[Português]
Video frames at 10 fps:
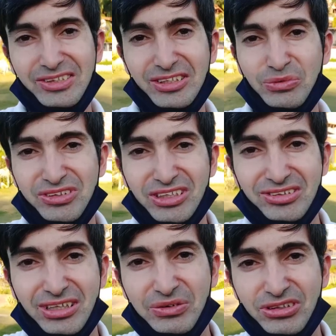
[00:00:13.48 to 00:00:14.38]
E se
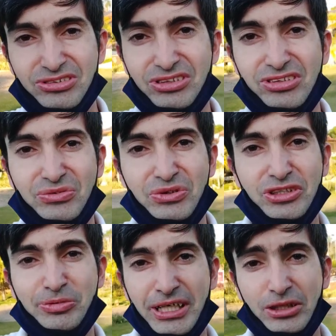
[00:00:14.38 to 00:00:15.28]
vocês não assistirem esse vídeo
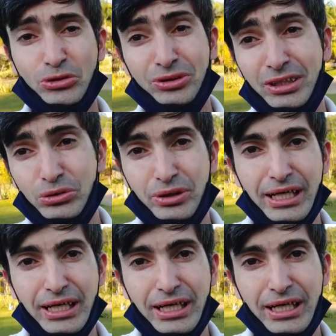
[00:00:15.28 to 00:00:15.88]
é porque deu, deu, tudo